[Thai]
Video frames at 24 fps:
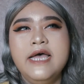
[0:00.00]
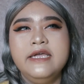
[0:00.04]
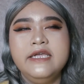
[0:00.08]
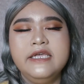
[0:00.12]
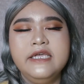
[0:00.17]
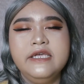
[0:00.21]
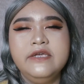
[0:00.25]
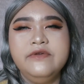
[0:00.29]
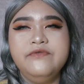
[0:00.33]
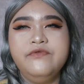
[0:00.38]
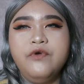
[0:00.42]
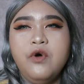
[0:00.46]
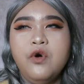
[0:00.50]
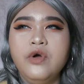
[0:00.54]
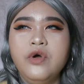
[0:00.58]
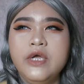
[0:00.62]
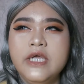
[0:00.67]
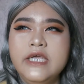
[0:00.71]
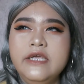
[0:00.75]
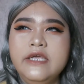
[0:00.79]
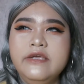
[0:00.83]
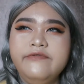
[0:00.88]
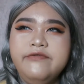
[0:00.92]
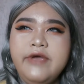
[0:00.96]
อีวง
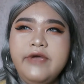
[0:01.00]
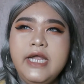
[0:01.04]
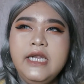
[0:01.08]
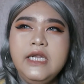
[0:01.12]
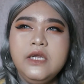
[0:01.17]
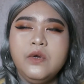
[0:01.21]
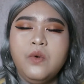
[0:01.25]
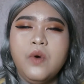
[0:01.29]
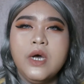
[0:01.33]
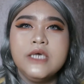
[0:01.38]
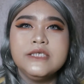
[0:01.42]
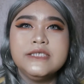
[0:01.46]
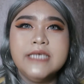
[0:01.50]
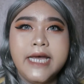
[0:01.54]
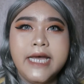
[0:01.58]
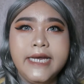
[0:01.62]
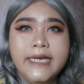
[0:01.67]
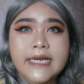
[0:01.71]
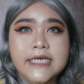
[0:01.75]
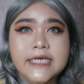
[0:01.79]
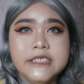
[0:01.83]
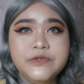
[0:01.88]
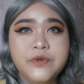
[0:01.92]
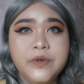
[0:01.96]
อีเวนต์หรือว่าใช้
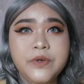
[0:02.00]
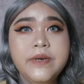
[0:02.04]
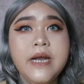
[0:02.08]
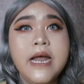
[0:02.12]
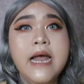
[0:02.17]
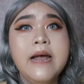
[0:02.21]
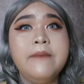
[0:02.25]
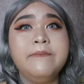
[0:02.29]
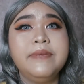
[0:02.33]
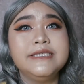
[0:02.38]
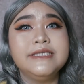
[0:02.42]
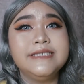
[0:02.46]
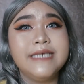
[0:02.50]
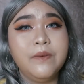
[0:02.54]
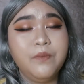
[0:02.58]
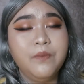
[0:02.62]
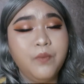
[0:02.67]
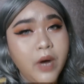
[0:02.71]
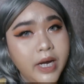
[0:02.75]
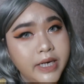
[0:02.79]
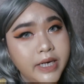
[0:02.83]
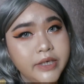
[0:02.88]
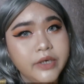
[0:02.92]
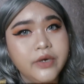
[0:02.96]
ในชีวิตประจำ
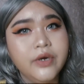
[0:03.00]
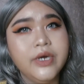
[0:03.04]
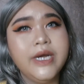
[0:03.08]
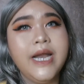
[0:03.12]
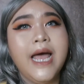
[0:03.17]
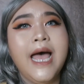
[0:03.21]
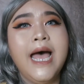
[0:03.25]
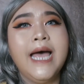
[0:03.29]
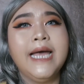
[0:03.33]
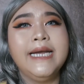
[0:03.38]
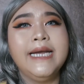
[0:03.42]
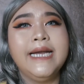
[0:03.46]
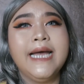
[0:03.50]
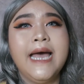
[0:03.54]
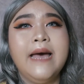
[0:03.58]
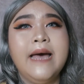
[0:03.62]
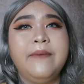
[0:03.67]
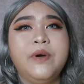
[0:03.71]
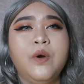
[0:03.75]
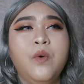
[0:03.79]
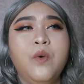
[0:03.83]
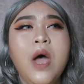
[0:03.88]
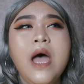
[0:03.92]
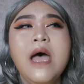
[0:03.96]
วันก็ได้นะคะ
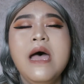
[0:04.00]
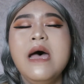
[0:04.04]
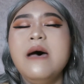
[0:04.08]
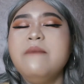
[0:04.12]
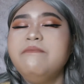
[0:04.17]
เพราะว่า